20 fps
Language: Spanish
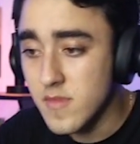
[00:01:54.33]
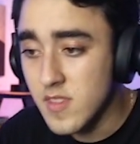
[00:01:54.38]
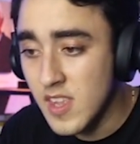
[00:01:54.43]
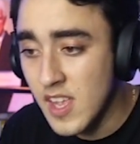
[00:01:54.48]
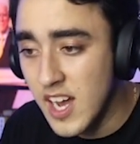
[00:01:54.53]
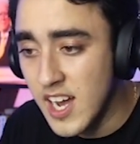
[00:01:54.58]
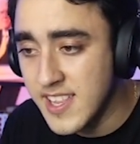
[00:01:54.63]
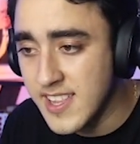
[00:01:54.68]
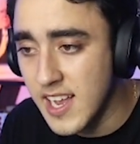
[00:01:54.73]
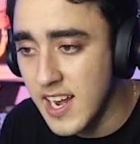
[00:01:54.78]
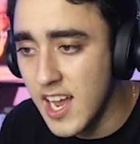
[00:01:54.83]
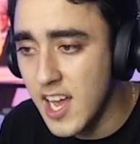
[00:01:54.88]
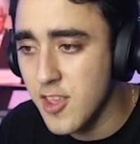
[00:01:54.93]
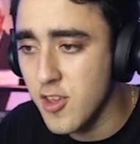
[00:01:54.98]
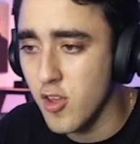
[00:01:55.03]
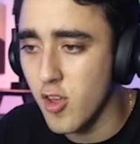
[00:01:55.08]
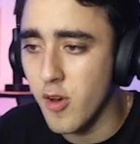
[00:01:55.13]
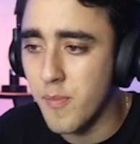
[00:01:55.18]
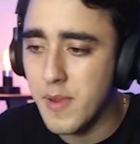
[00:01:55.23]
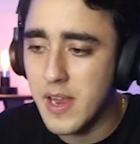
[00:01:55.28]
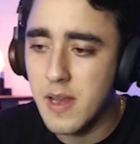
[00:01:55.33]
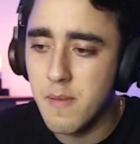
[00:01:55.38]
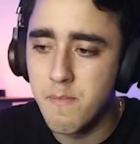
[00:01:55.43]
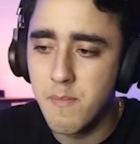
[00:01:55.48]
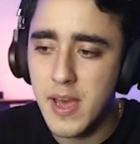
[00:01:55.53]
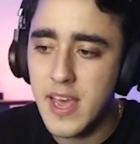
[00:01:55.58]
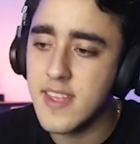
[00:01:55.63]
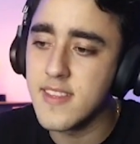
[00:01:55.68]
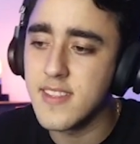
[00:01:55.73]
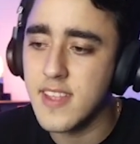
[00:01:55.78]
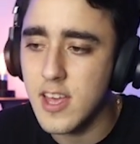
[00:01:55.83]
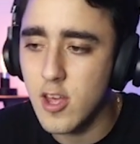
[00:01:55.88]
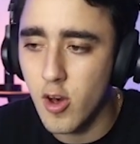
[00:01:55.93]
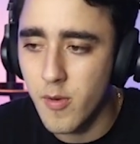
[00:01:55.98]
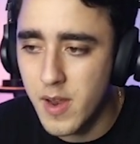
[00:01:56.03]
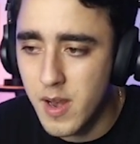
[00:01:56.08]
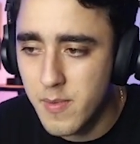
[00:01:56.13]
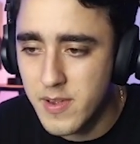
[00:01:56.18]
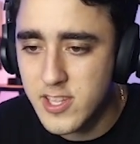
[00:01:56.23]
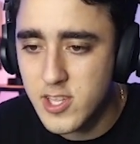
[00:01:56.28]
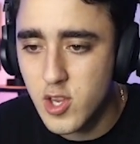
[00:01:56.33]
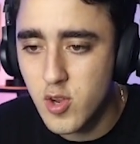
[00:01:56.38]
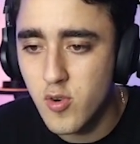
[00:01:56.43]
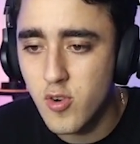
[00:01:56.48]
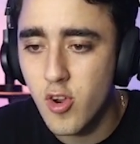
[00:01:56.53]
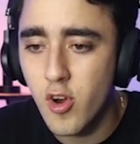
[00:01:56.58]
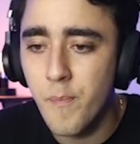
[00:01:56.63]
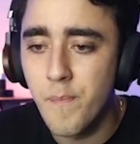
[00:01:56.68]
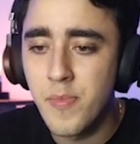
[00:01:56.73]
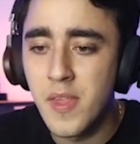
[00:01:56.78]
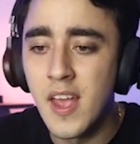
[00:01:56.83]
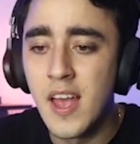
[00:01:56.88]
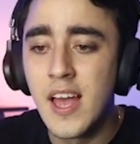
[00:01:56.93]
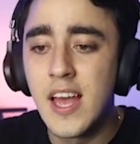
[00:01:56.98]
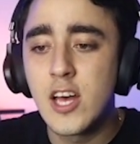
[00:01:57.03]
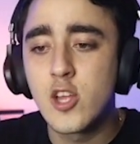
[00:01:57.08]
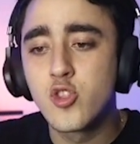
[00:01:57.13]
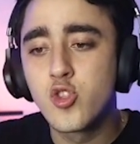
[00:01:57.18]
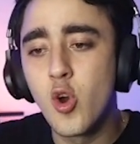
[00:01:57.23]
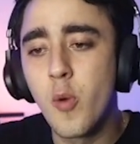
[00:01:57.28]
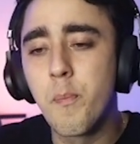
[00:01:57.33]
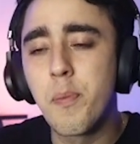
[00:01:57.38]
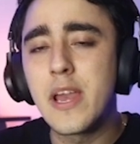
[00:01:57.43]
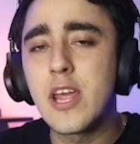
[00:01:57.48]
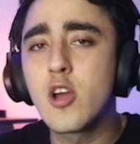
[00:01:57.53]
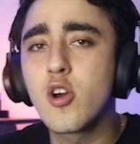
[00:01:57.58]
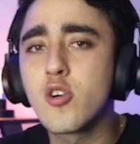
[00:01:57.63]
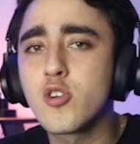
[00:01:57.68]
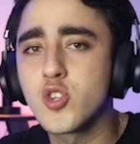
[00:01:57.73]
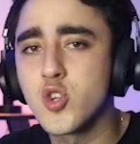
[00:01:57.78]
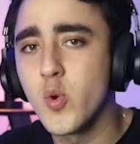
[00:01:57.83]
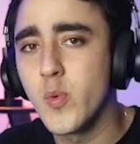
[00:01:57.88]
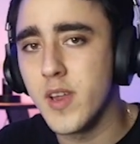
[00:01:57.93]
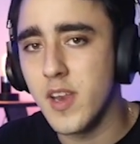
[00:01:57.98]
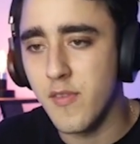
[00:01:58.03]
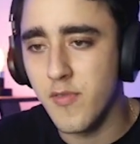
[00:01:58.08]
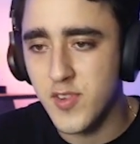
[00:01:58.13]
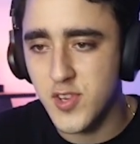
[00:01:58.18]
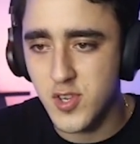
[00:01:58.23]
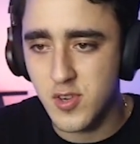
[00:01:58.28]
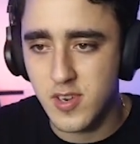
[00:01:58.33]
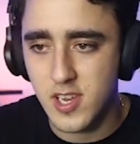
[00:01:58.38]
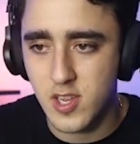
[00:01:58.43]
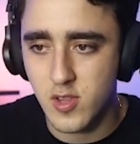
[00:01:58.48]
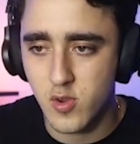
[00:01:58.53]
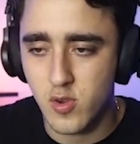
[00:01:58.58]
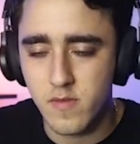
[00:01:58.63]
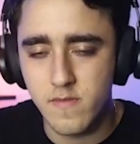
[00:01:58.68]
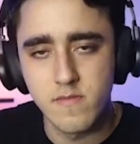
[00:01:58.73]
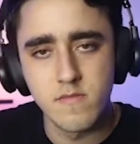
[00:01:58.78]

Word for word: hasta el año 2020-2021 duplicó su beneficio neto.